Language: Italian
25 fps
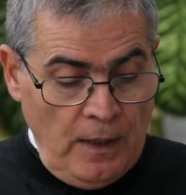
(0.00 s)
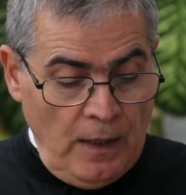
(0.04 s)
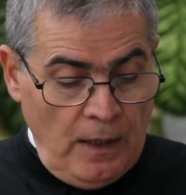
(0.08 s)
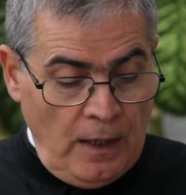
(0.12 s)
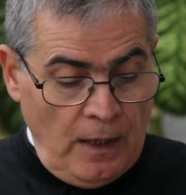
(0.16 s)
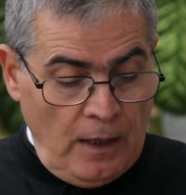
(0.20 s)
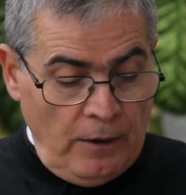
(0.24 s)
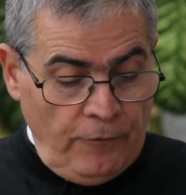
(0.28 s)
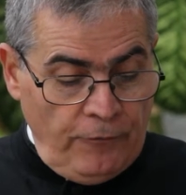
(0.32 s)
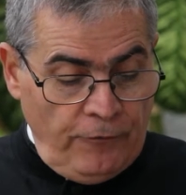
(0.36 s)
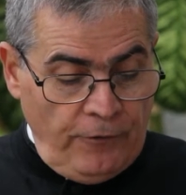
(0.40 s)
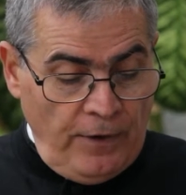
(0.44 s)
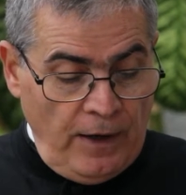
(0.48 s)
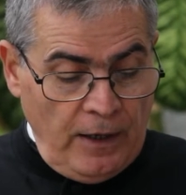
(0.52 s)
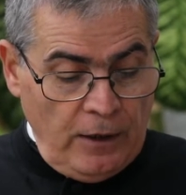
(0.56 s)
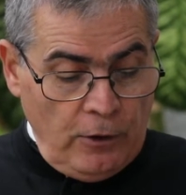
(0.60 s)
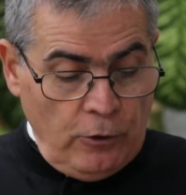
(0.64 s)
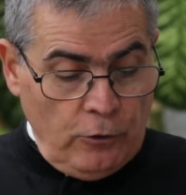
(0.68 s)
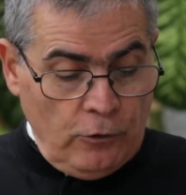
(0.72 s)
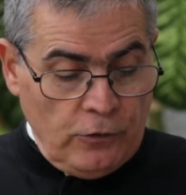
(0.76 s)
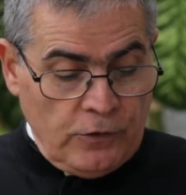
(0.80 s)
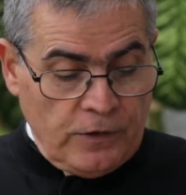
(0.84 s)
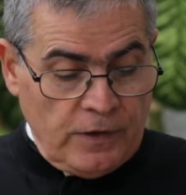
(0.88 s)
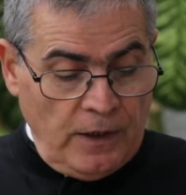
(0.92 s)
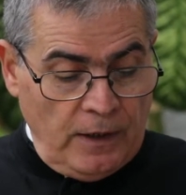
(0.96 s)
e
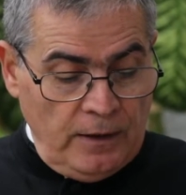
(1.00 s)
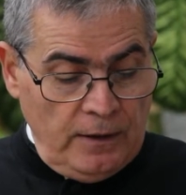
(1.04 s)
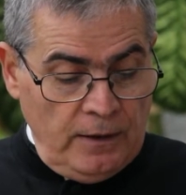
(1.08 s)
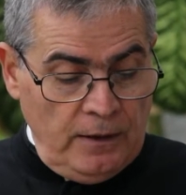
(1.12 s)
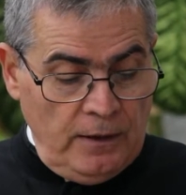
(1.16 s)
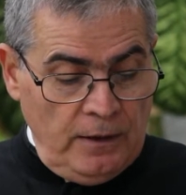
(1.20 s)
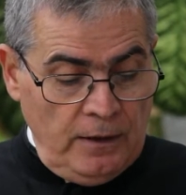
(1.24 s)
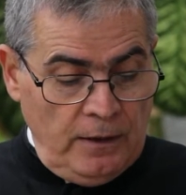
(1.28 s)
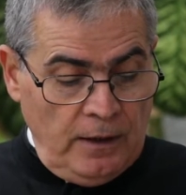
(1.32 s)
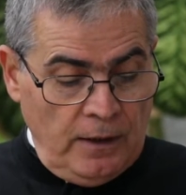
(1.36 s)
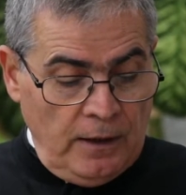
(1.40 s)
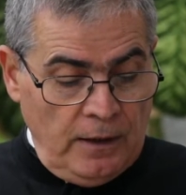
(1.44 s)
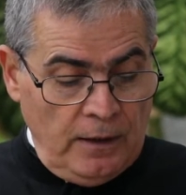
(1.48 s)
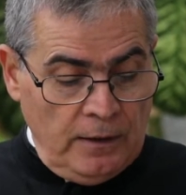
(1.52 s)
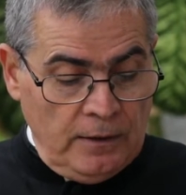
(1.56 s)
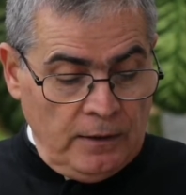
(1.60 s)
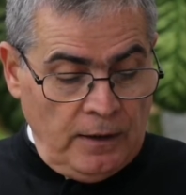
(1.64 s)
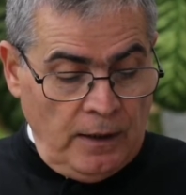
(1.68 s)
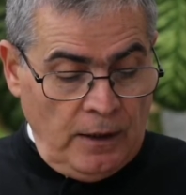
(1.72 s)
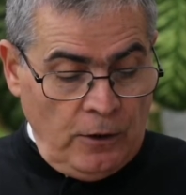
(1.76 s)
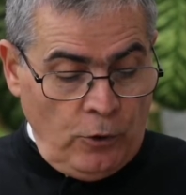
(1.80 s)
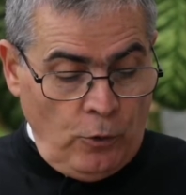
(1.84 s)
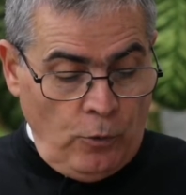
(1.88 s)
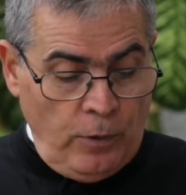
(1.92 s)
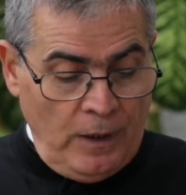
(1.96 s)
farlo salire
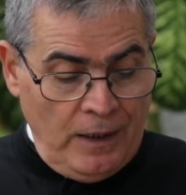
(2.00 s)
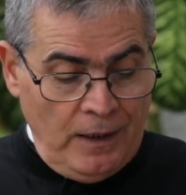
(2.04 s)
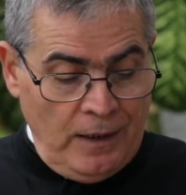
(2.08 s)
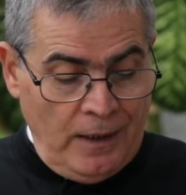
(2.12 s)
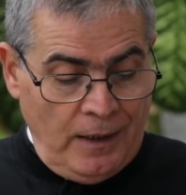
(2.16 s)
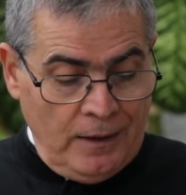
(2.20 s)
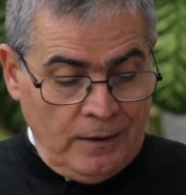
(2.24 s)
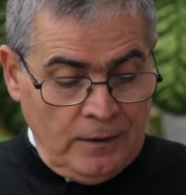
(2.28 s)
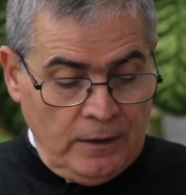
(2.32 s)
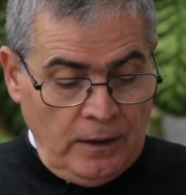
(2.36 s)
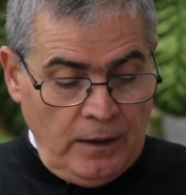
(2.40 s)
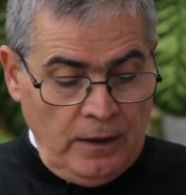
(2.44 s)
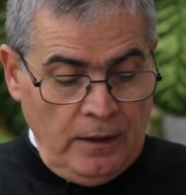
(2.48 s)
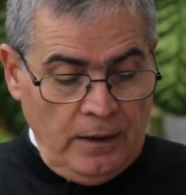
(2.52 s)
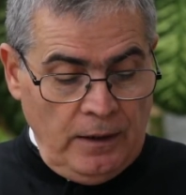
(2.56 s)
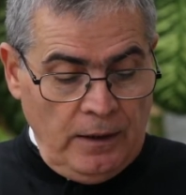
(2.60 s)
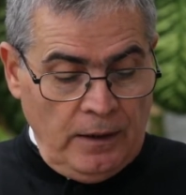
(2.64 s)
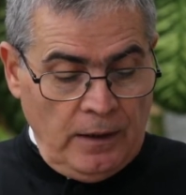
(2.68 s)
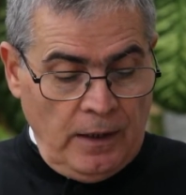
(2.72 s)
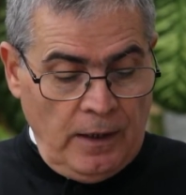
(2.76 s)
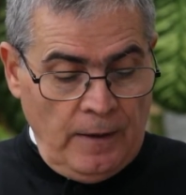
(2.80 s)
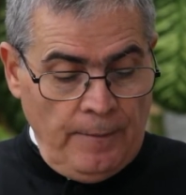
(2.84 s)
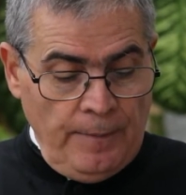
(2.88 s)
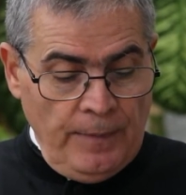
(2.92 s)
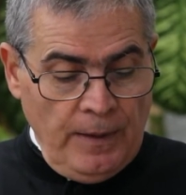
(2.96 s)
da quella
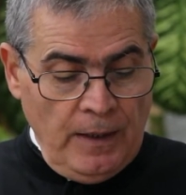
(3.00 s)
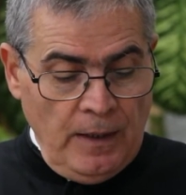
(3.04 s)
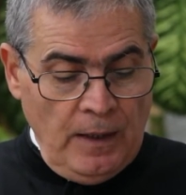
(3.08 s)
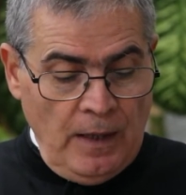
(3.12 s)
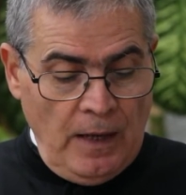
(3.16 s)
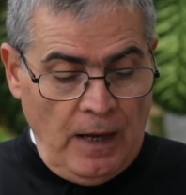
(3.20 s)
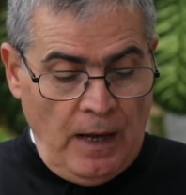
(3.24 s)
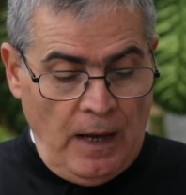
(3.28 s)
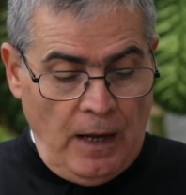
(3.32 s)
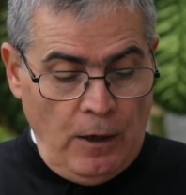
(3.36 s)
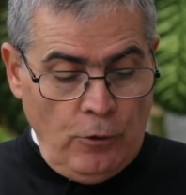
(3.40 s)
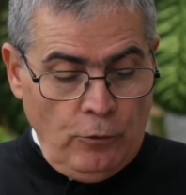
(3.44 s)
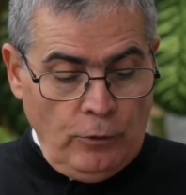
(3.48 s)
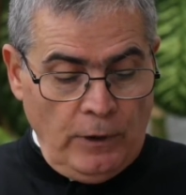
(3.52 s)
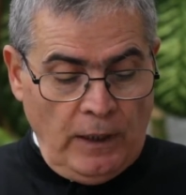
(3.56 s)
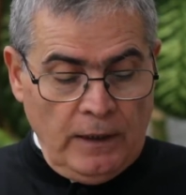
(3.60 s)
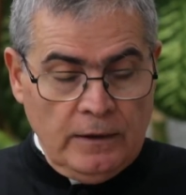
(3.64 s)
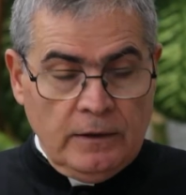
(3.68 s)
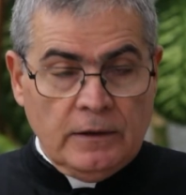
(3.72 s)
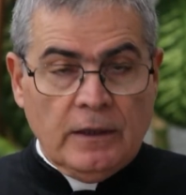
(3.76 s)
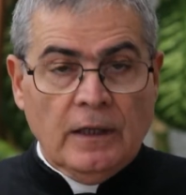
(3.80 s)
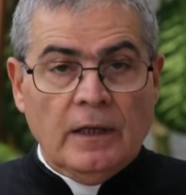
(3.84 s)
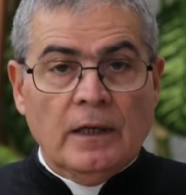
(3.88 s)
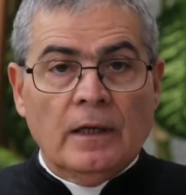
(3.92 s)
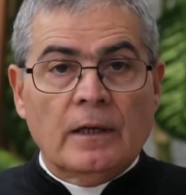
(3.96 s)
terra a una
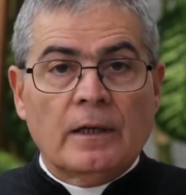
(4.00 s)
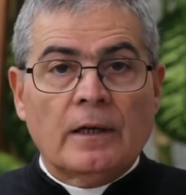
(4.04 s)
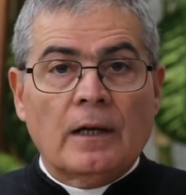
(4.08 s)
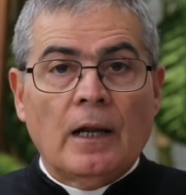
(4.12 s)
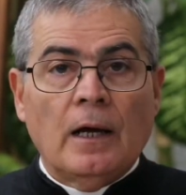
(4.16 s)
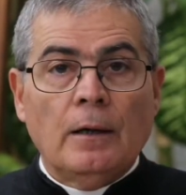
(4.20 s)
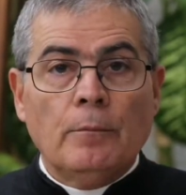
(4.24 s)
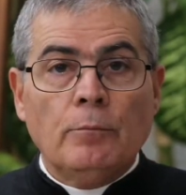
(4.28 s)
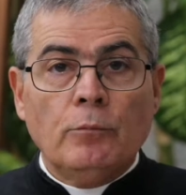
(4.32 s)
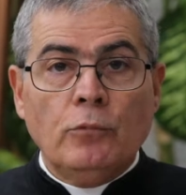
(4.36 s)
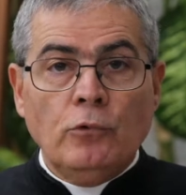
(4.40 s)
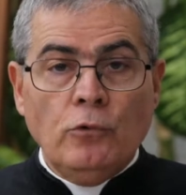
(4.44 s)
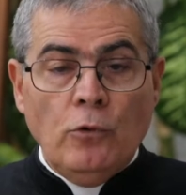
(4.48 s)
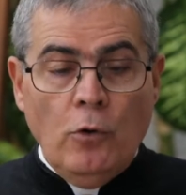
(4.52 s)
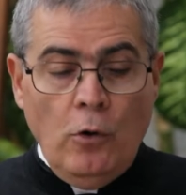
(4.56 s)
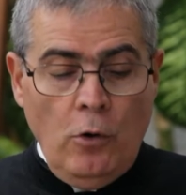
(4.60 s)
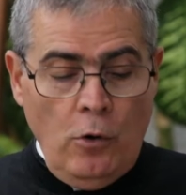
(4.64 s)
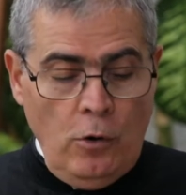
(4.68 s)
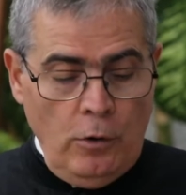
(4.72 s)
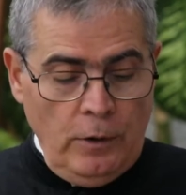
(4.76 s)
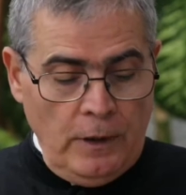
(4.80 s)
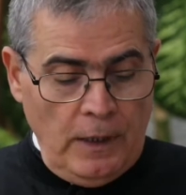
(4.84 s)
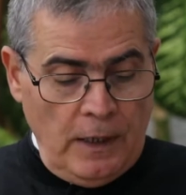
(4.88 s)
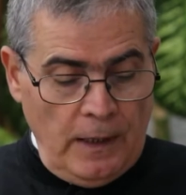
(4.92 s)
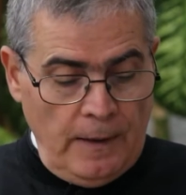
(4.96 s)
terra
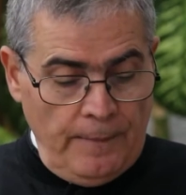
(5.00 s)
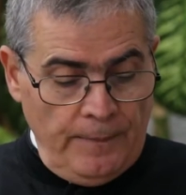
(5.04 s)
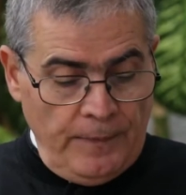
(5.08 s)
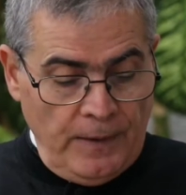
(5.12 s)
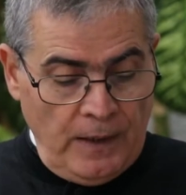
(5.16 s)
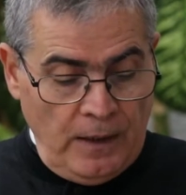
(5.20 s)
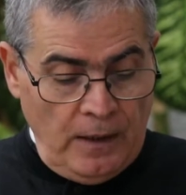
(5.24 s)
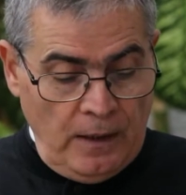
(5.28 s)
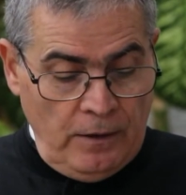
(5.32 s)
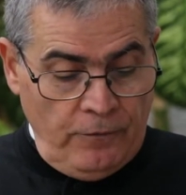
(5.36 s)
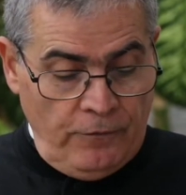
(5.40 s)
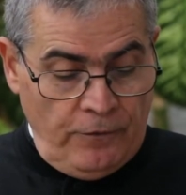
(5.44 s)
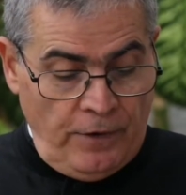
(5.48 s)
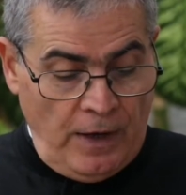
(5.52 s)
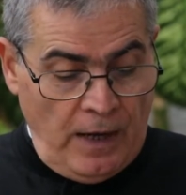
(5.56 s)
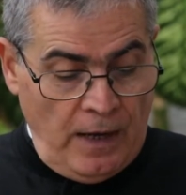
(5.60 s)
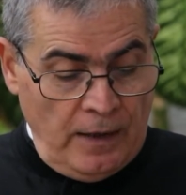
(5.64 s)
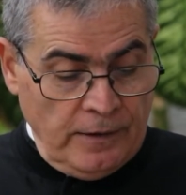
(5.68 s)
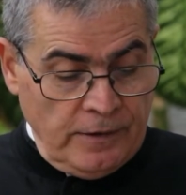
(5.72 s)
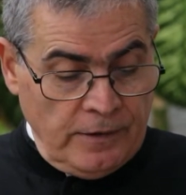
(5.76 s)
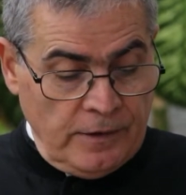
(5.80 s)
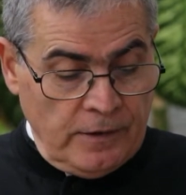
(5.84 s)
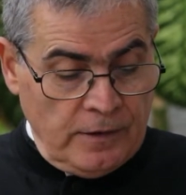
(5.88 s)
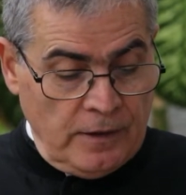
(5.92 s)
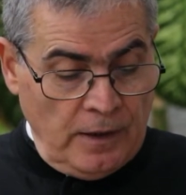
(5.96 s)
buona e
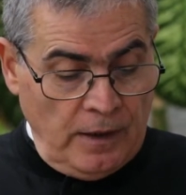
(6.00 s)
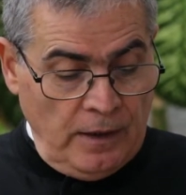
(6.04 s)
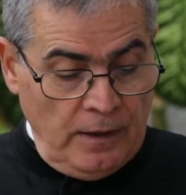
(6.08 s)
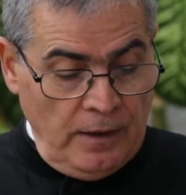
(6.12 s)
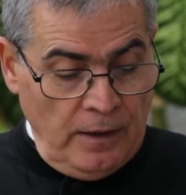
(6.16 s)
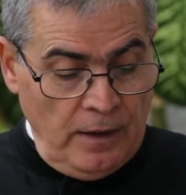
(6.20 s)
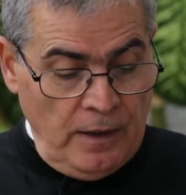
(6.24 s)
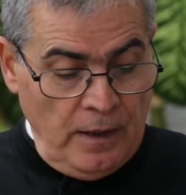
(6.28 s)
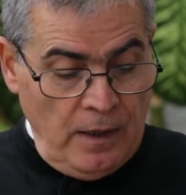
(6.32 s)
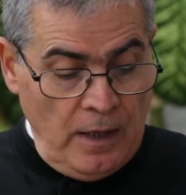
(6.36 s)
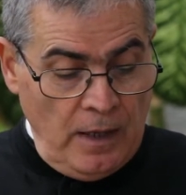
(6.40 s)
vasta